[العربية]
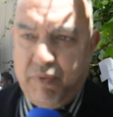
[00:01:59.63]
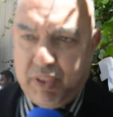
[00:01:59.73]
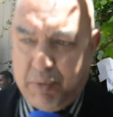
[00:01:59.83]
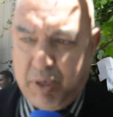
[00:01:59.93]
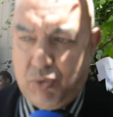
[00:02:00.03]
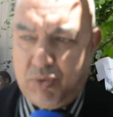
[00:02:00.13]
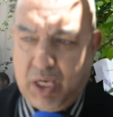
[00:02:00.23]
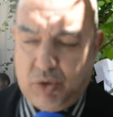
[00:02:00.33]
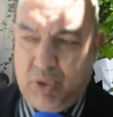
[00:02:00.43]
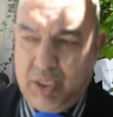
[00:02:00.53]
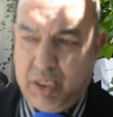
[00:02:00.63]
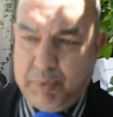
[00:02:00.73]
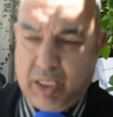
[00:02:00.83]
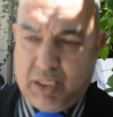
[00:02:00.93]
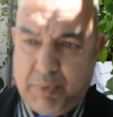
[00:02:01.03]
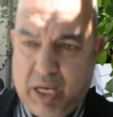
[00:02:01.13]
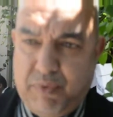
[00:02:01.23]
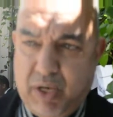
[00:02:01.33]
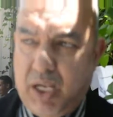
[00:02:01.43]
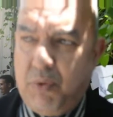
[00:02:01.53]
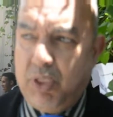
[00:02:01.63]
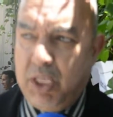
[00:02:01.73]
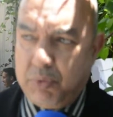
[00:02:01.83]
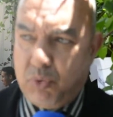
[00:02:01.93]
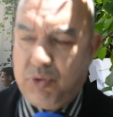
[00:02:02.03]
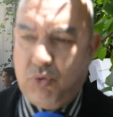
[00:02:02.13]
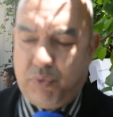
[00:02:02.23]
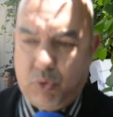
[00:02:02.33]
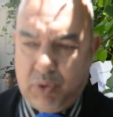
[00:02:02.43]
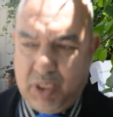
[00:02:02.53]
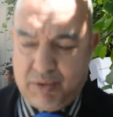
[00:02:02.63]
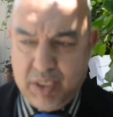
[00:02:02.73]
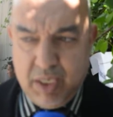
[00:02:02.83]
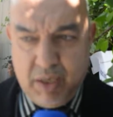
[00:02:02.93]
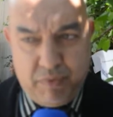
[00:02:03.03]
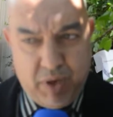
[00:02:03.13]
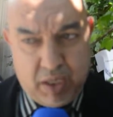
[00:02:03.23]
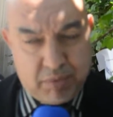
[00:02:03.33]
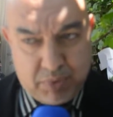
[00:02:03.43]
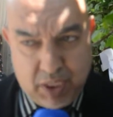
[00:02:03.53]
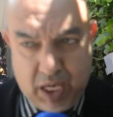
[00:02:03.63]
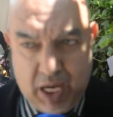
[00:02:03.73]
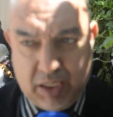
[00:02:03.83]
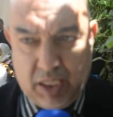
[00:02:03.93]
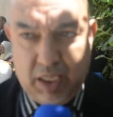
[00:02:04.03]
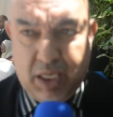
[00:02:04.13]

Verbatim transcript: فالطبقه الوسطى غتولي تهبط على الطبقه الفقيره وغادي يهبطوا ويزيدوا يفقروا الناس فبصراحه